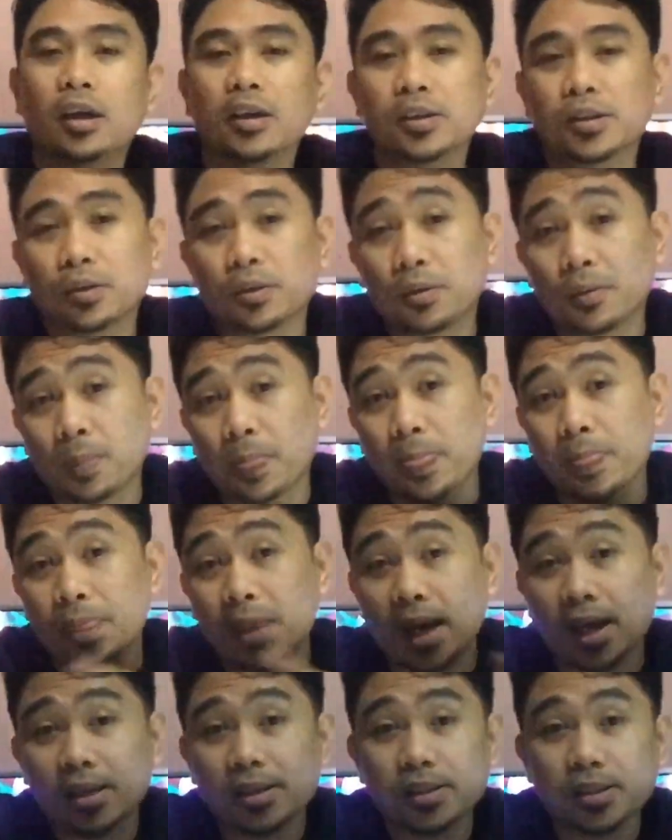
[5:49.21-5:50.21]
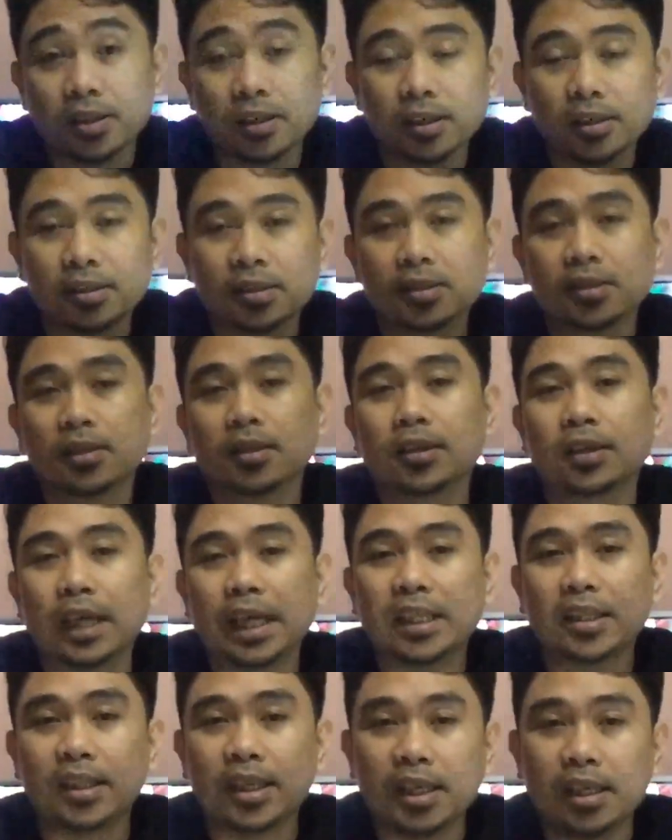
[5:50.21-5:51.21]
So the answer is
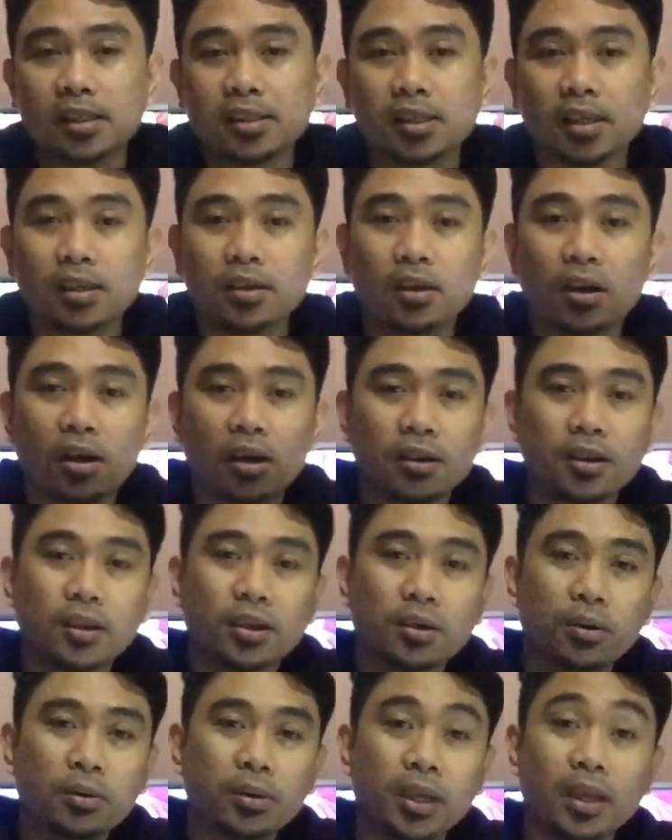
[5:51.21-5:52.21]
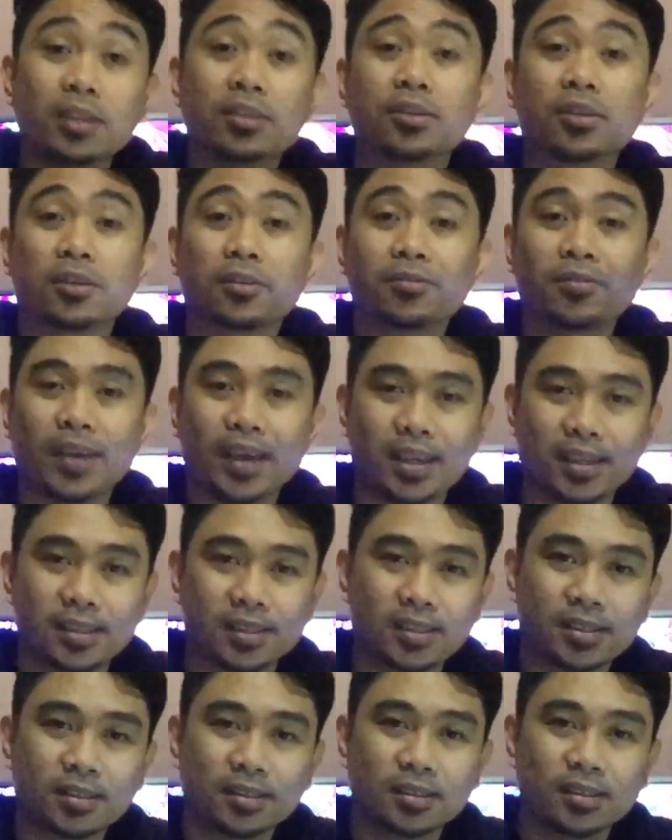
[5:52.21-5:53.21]
it needs an audio
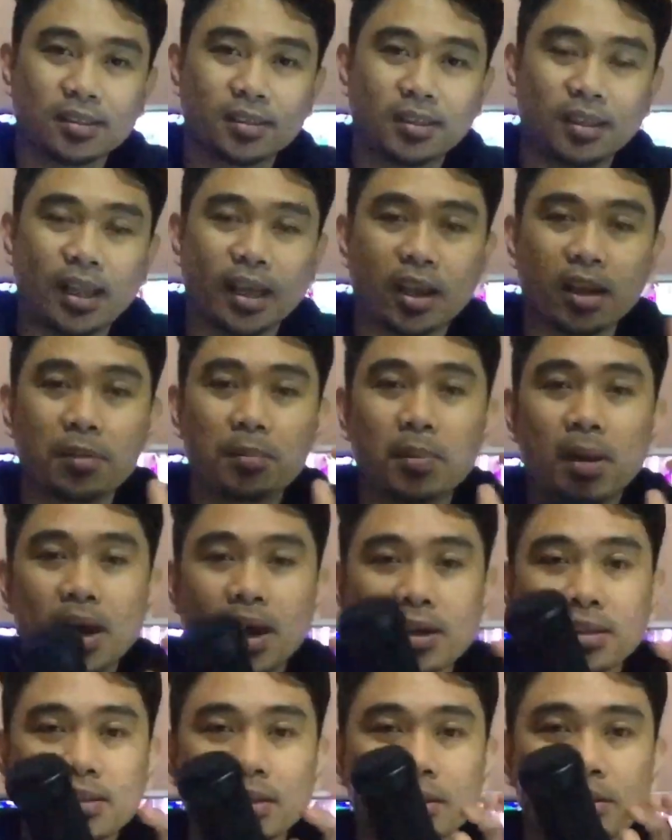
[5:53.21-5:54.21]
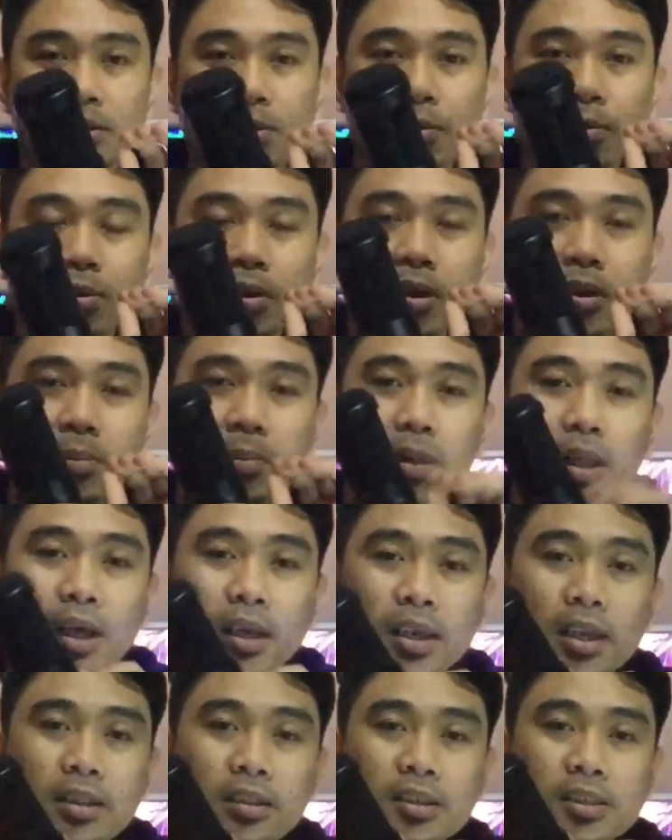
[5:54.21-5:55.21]
interface like a box that you
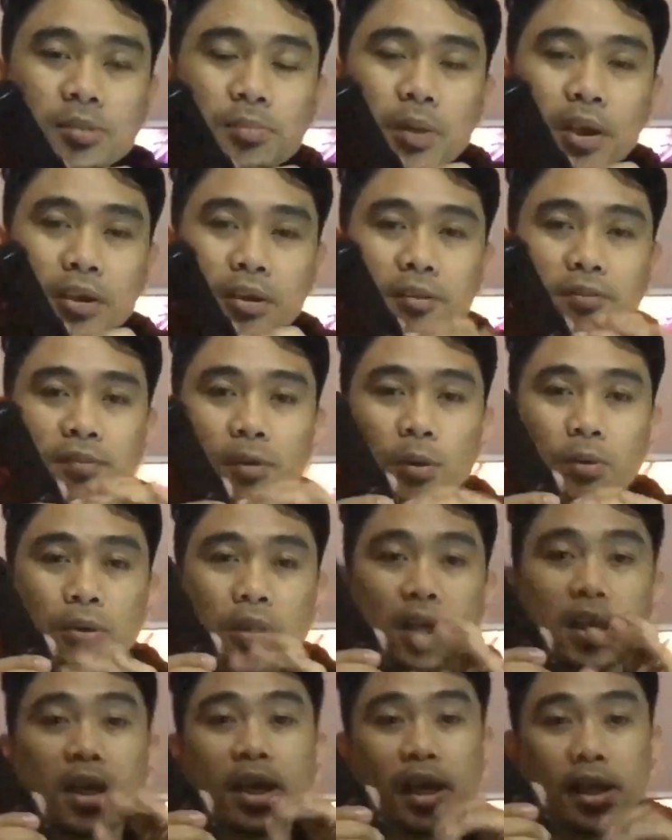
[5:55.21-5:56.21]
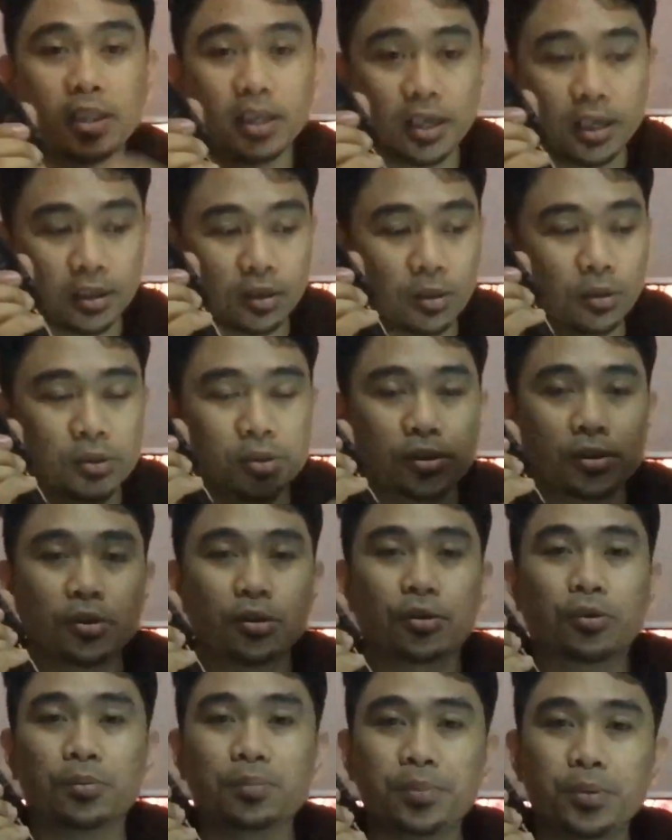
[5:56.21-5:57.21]
plug in this microphone and then it goes to
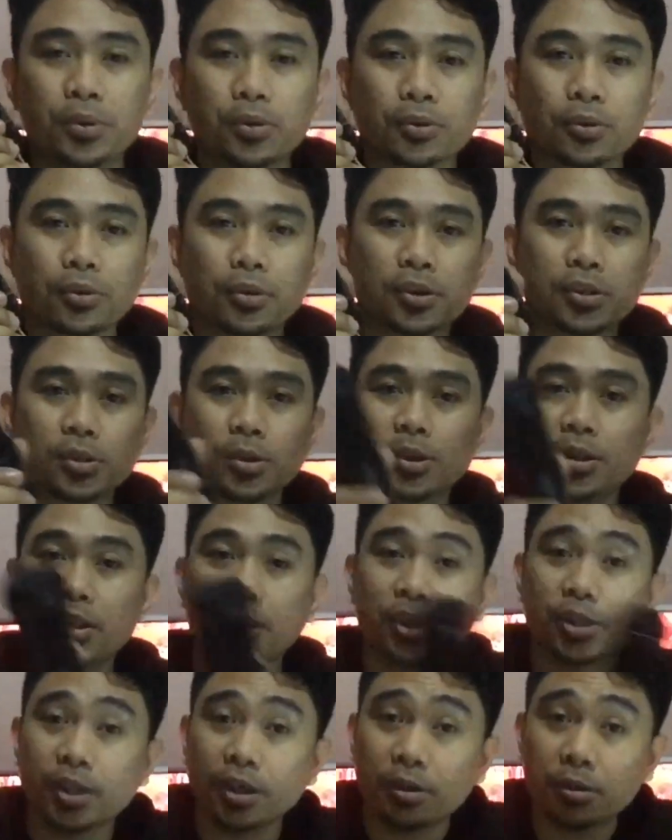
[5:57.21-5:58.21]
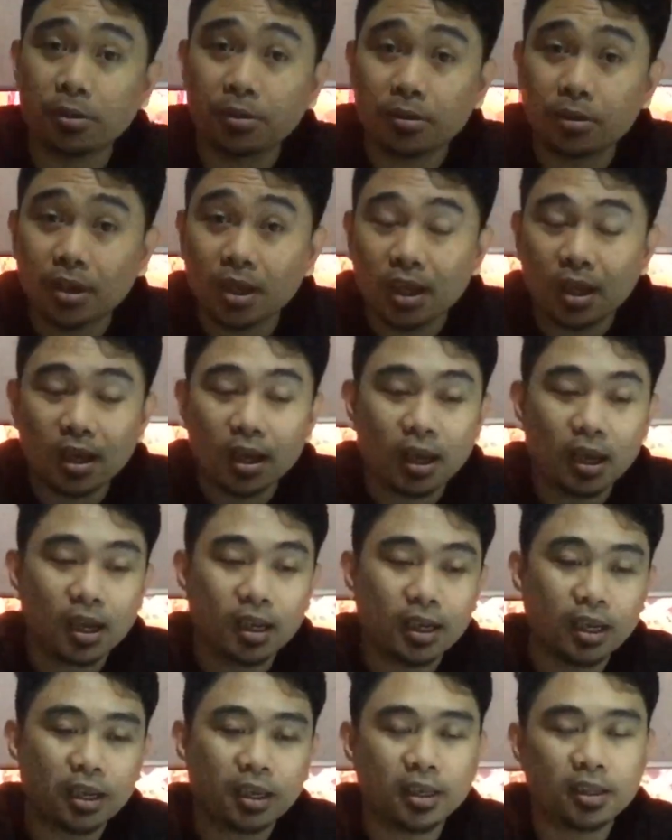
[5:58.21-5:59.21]
the computer. So hindi siya yung
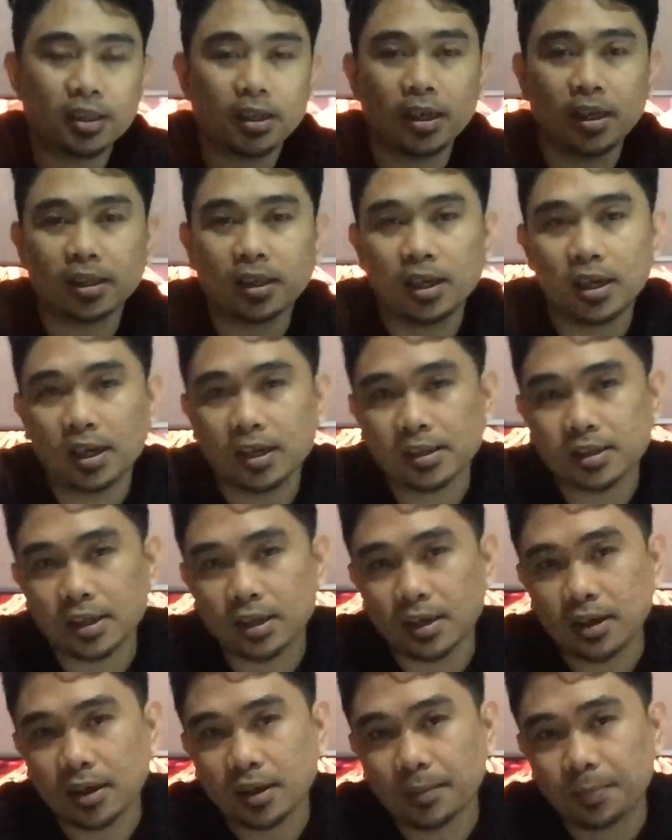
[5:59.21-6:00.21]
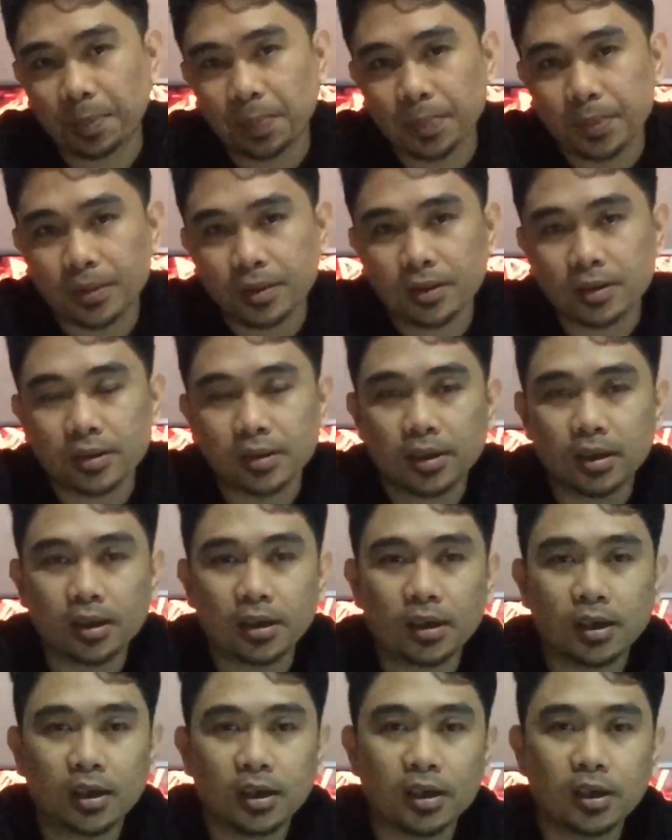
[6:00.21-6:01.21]
uh, nakikita natin lagi sa
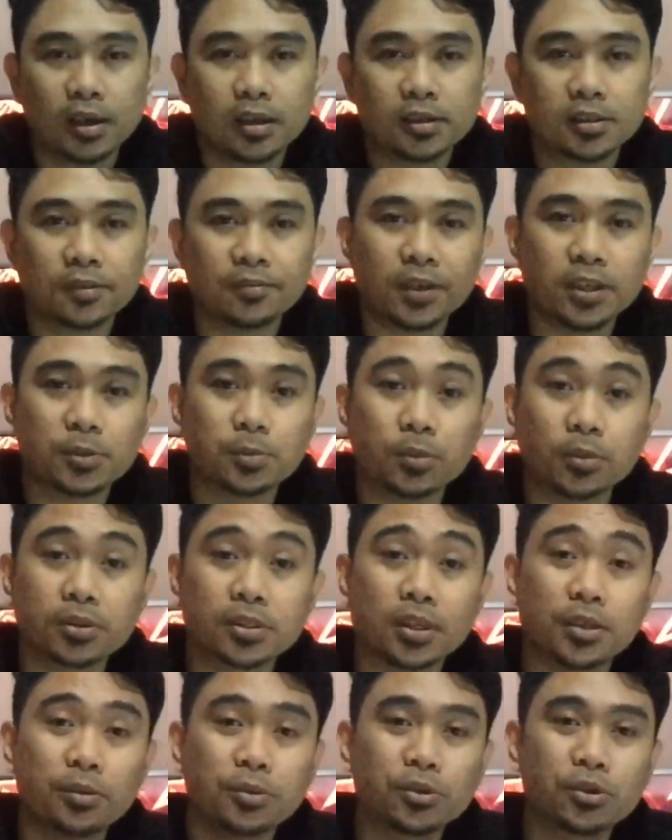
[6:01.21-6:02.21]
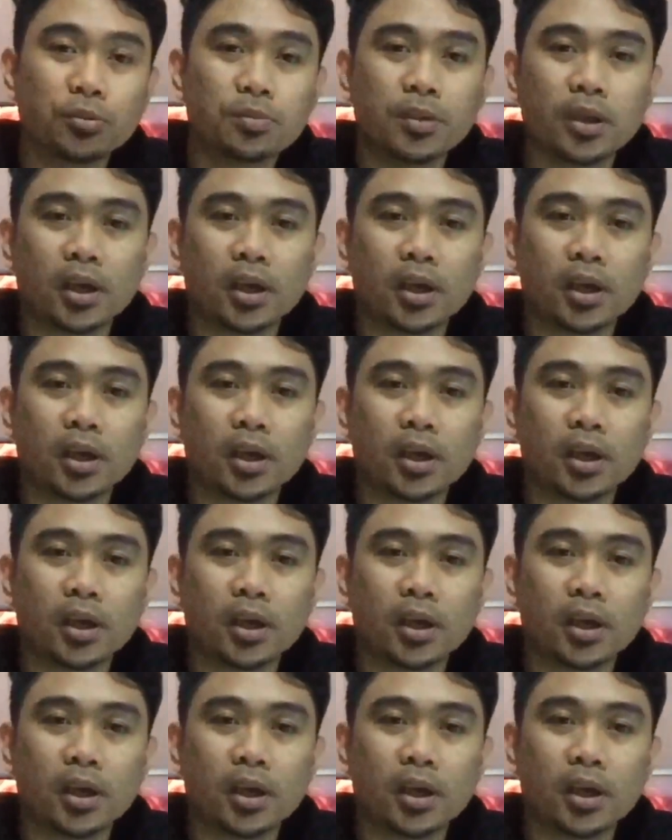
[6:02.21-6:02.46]
uh, sa Facebook, sa YouTube